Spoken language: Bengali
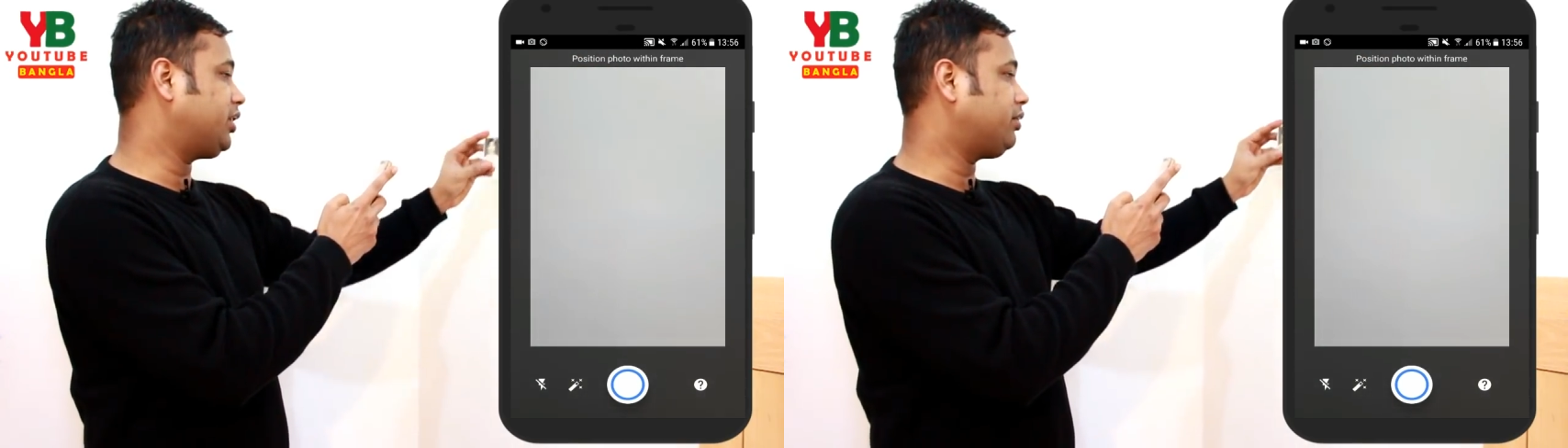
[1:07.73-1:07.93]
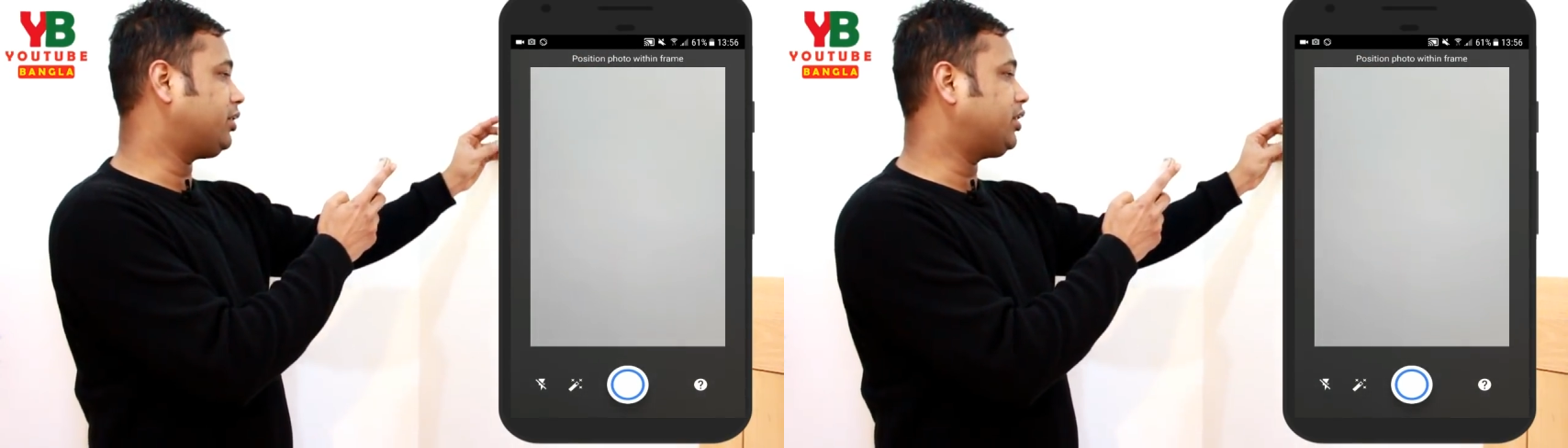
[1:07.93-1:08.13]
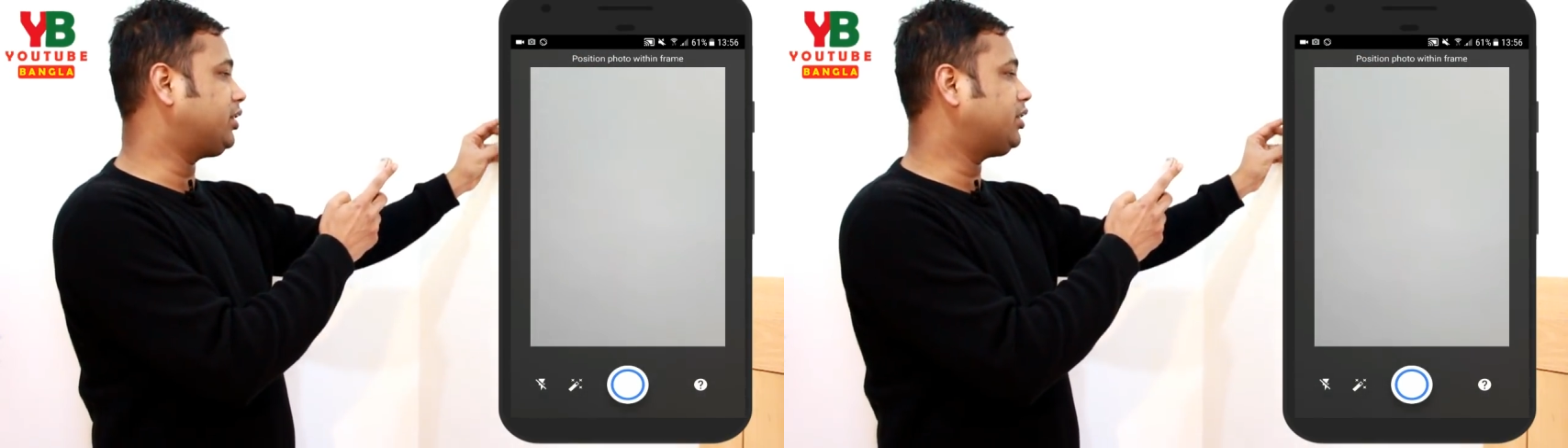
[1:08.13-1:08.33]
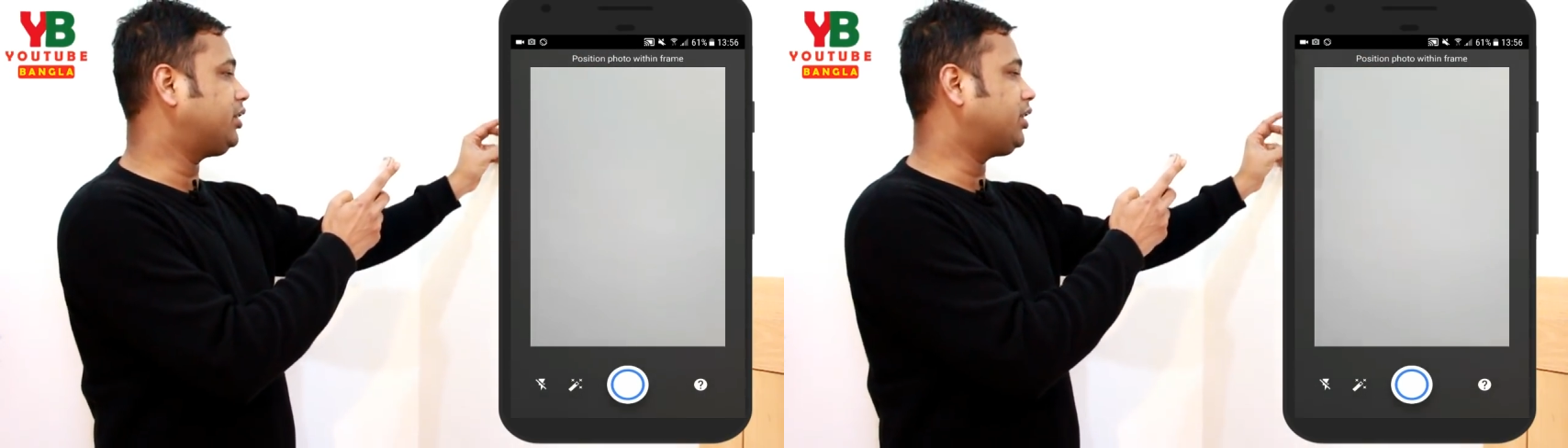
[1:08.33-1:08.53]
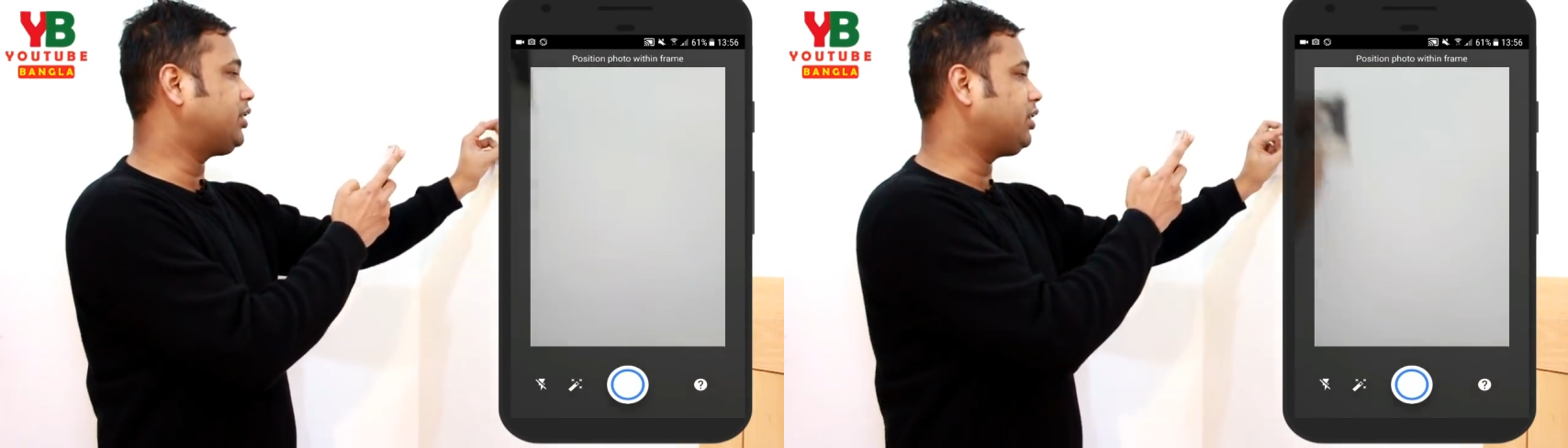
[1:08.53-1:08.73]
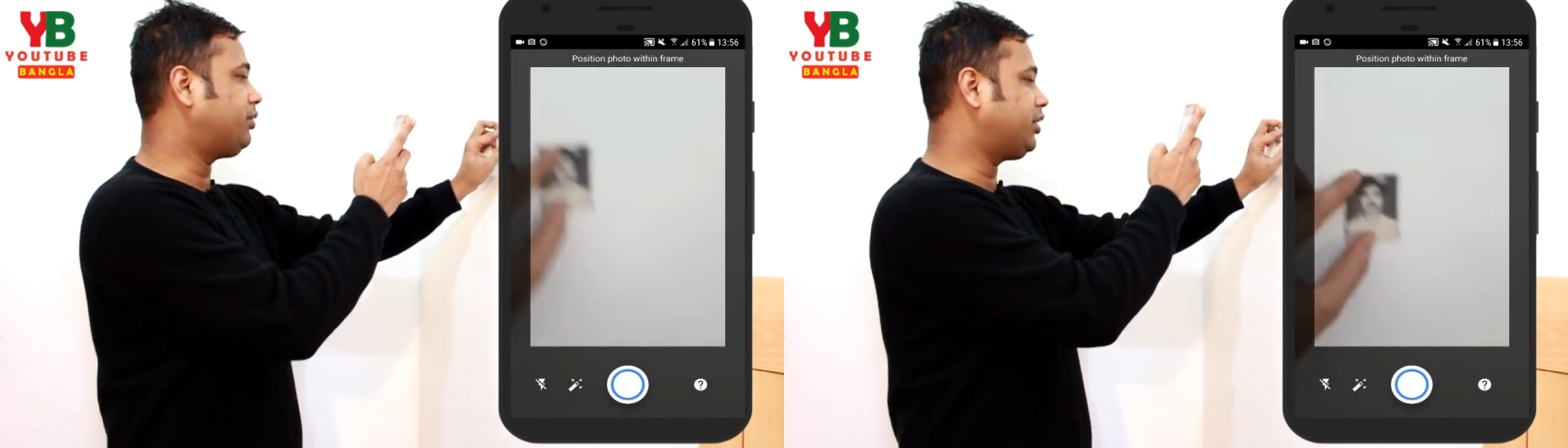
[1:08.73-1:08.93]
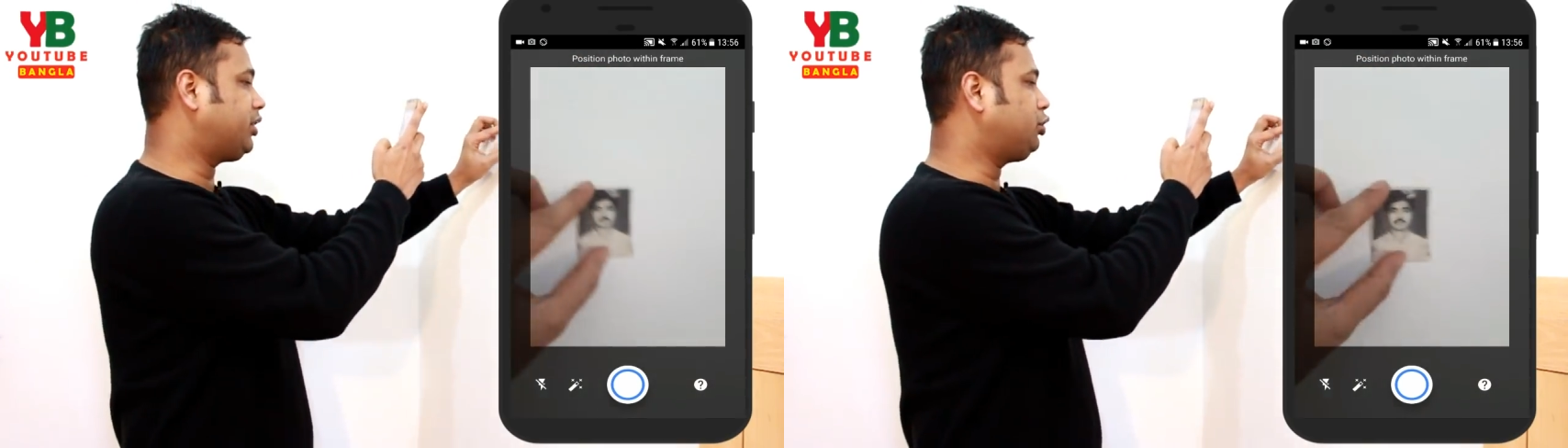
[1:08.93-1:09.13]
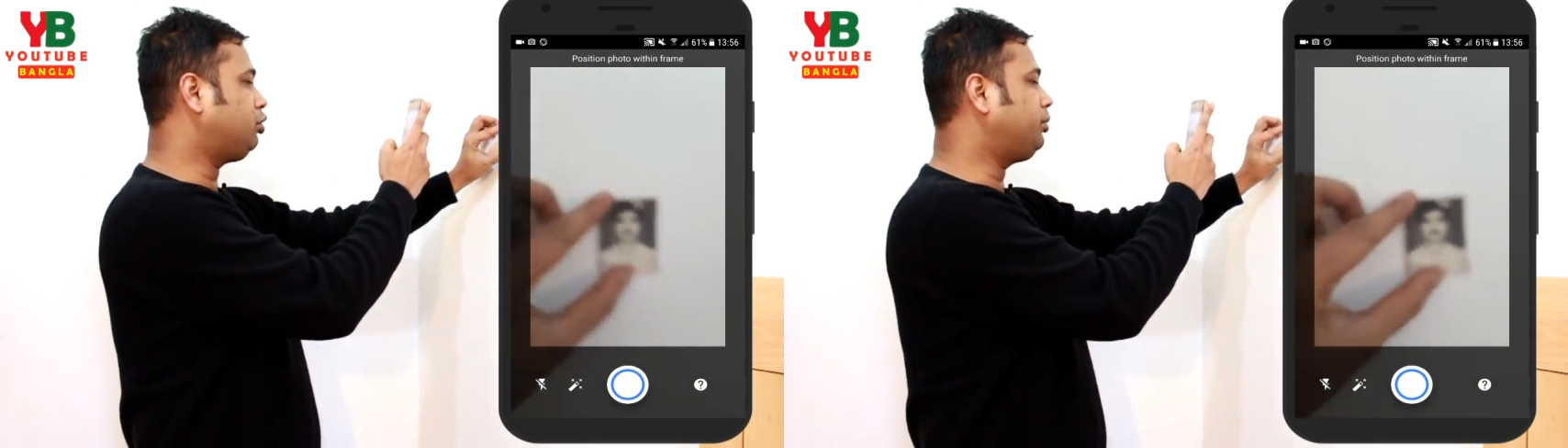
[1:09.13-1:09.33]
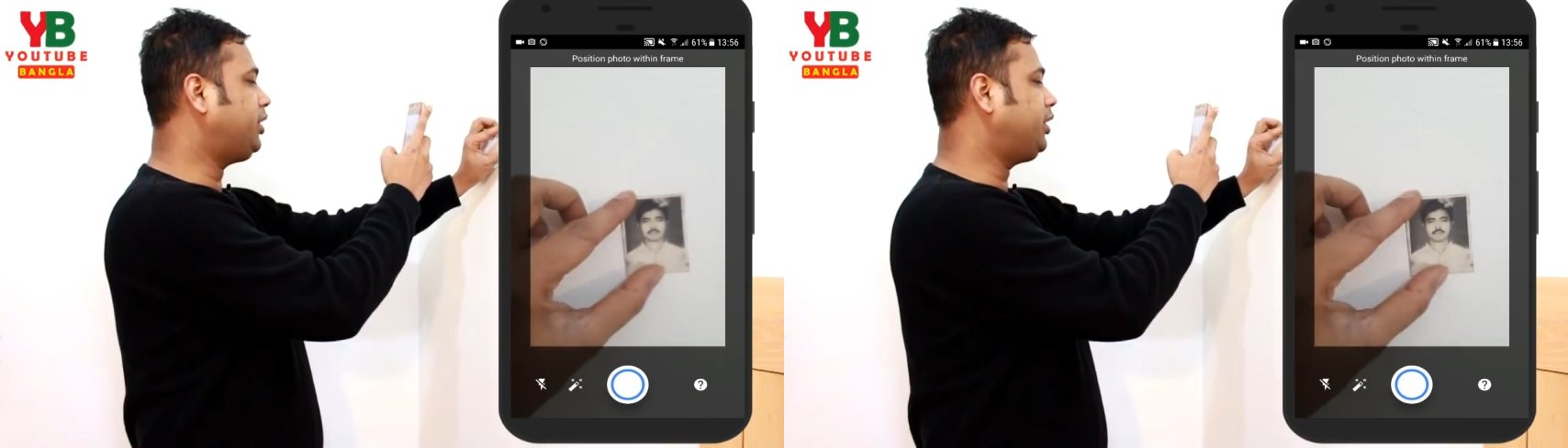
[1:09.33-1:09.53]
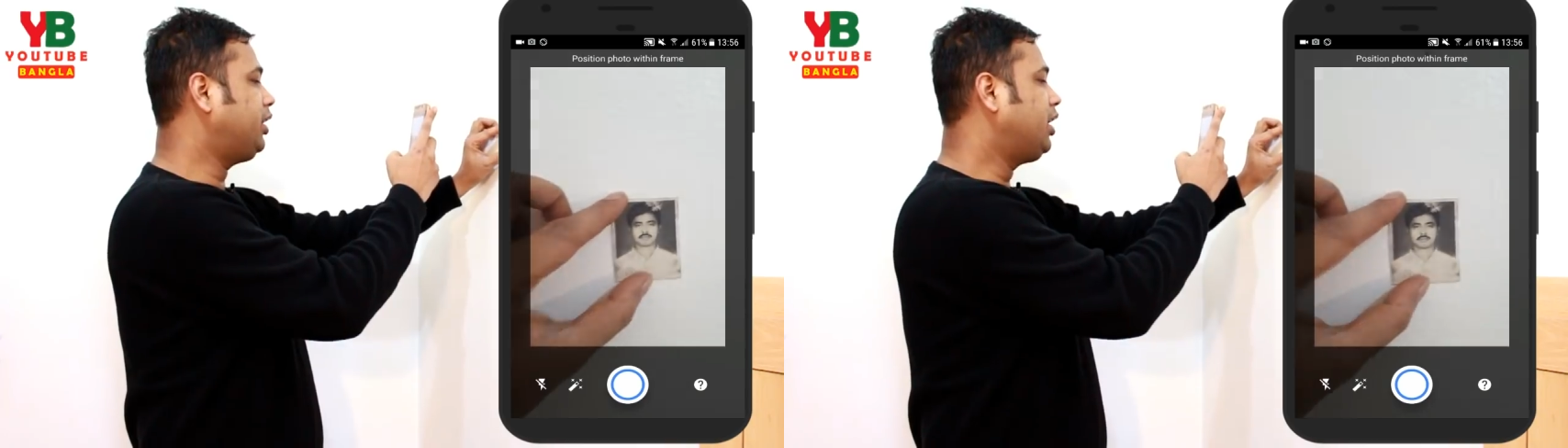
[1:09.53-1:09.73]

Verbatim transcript: দেখতে পাচ্ছেন যে জাস্ট আমার একটি ছবি